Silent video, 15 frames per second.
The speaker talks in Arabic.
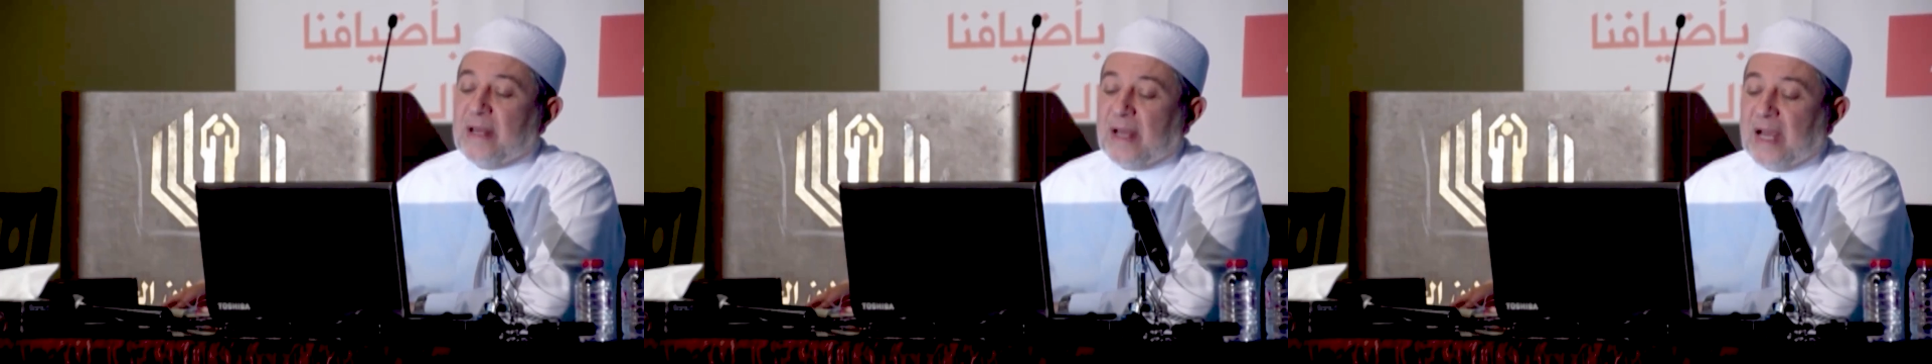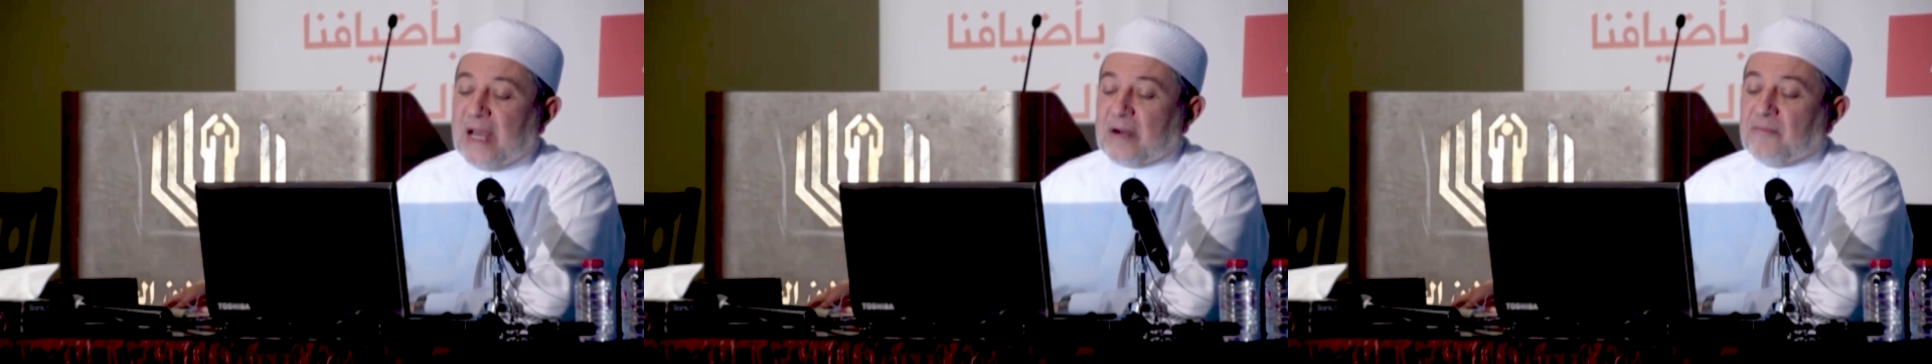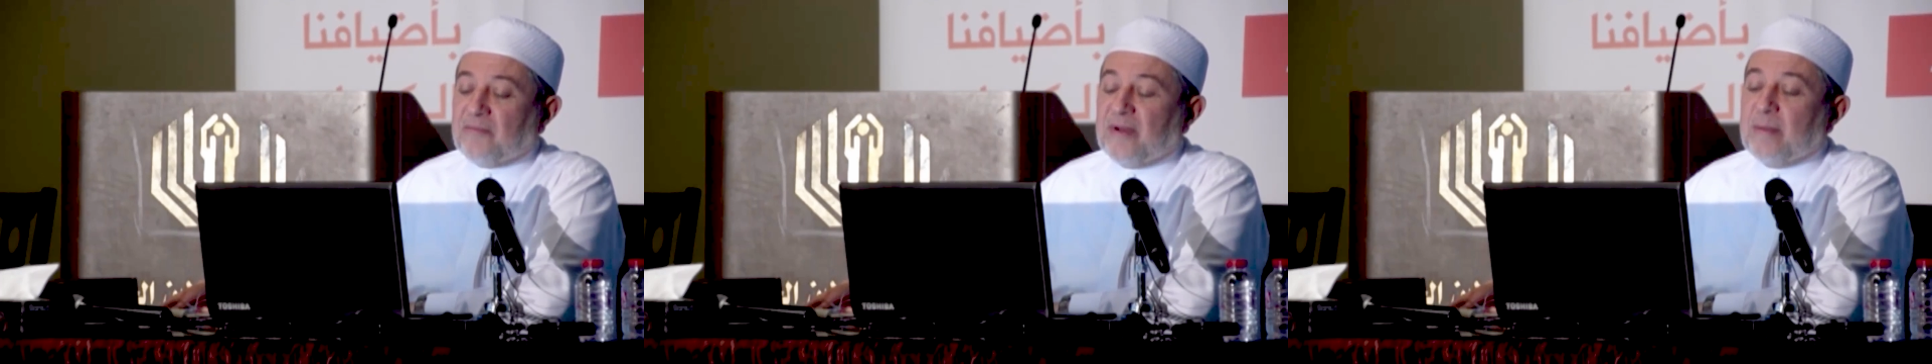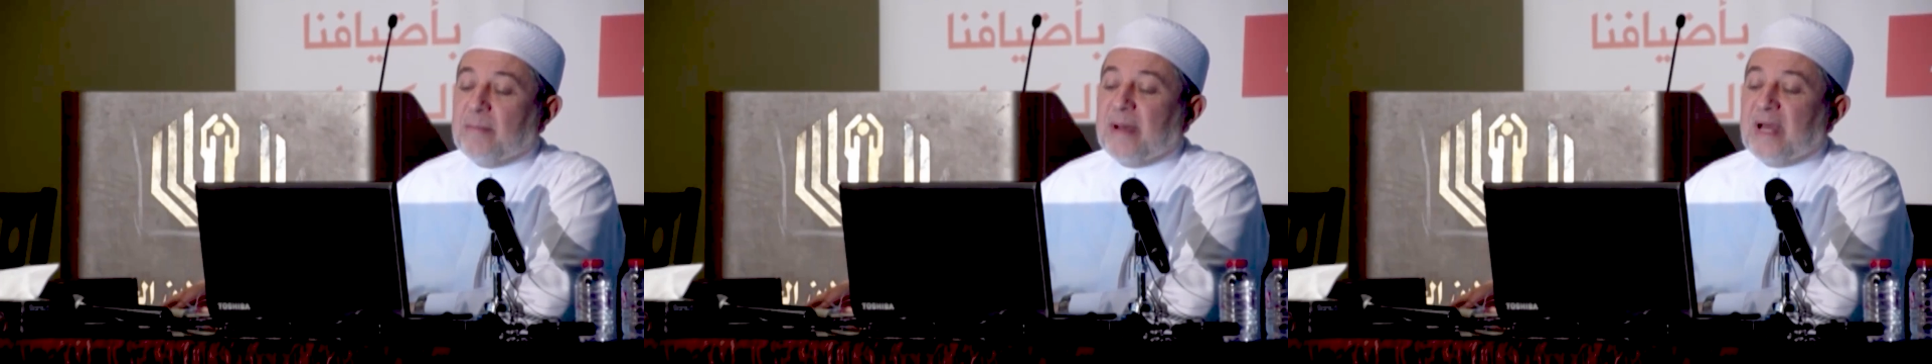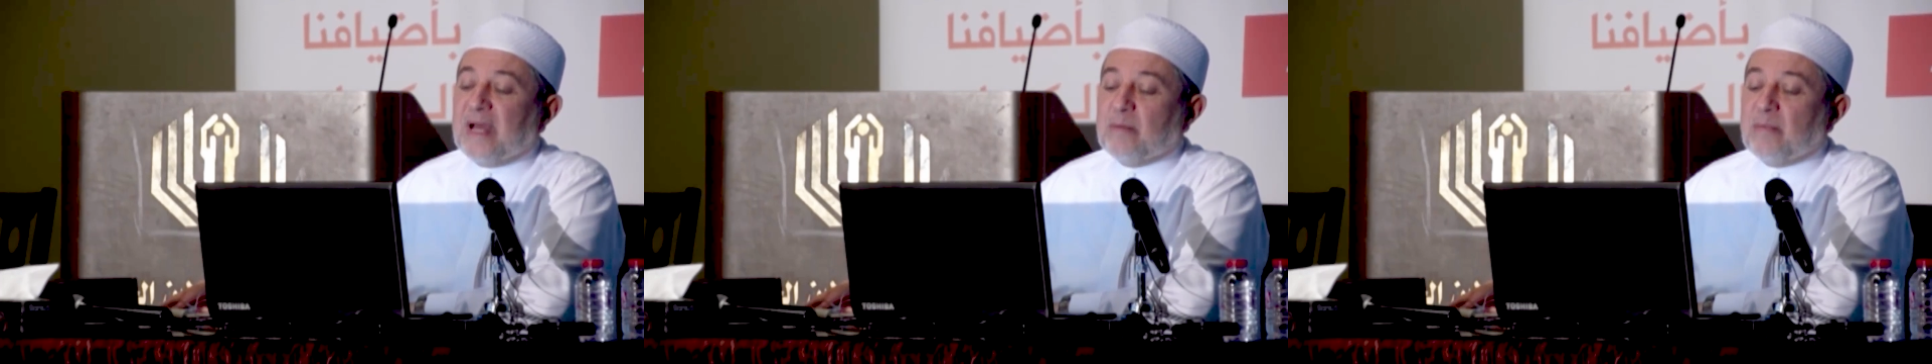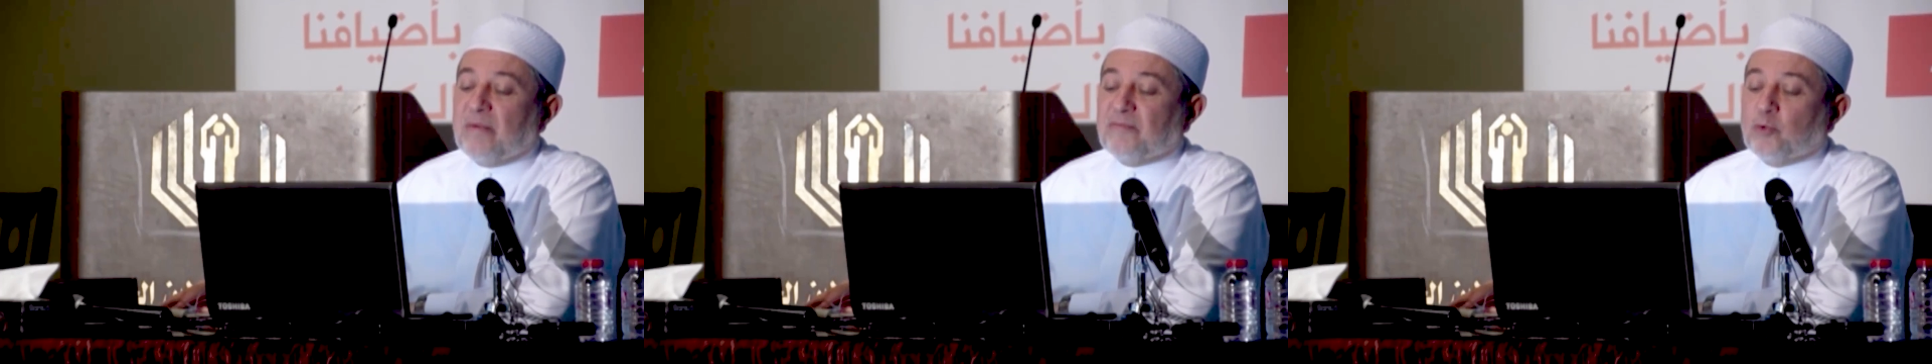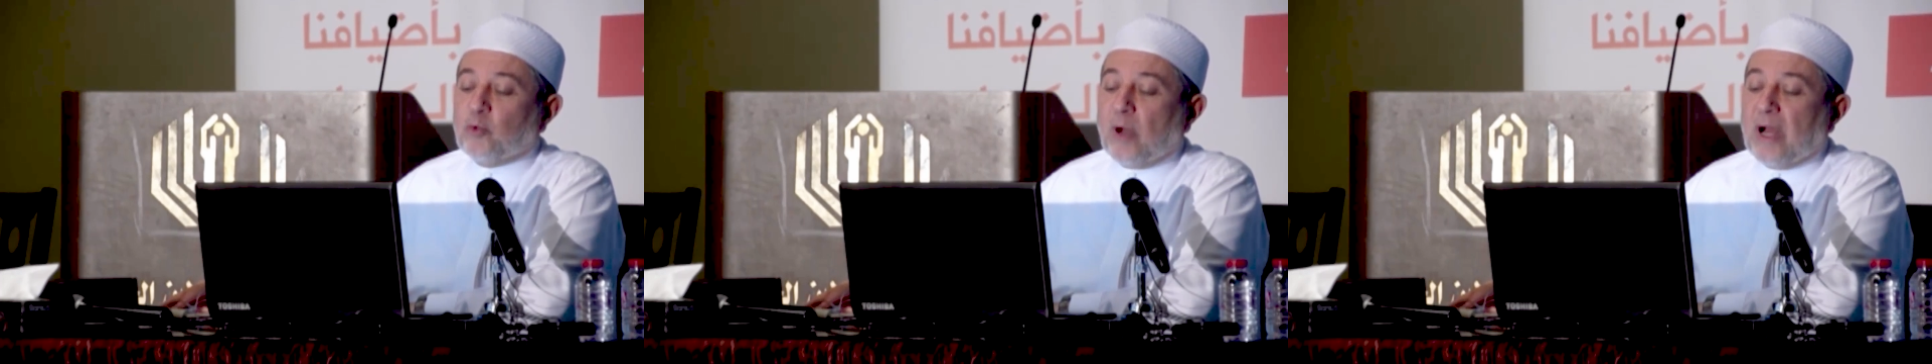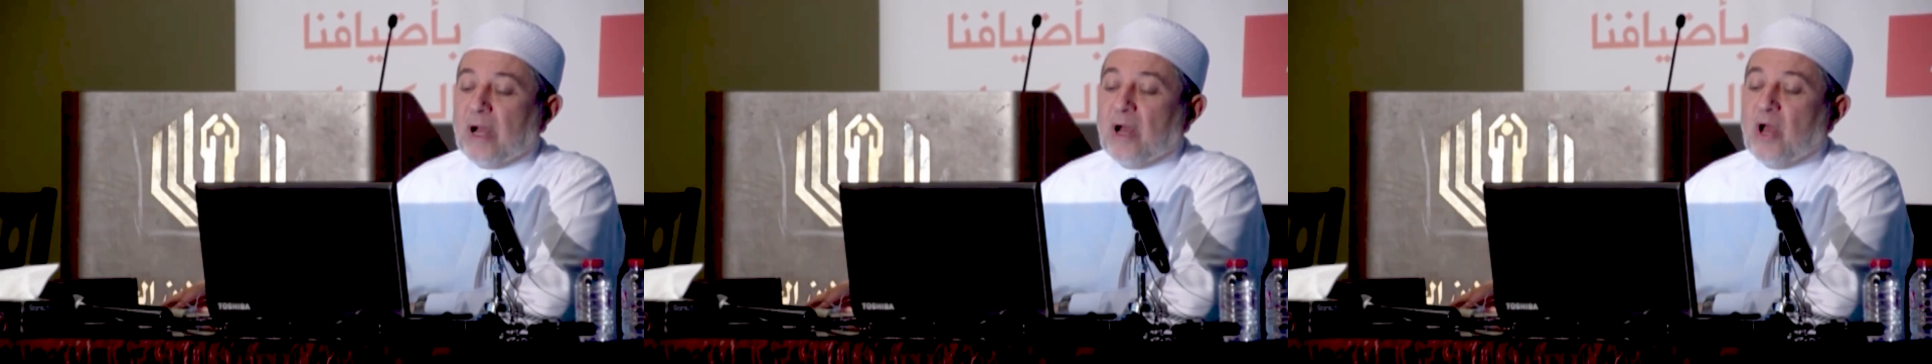حرف الباء
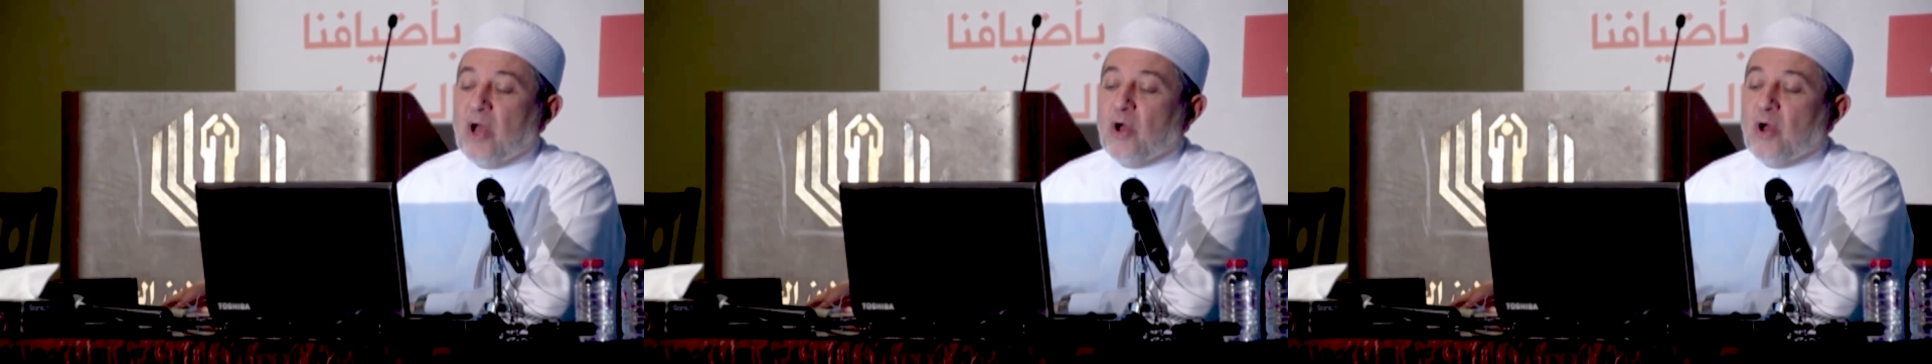المفتوحة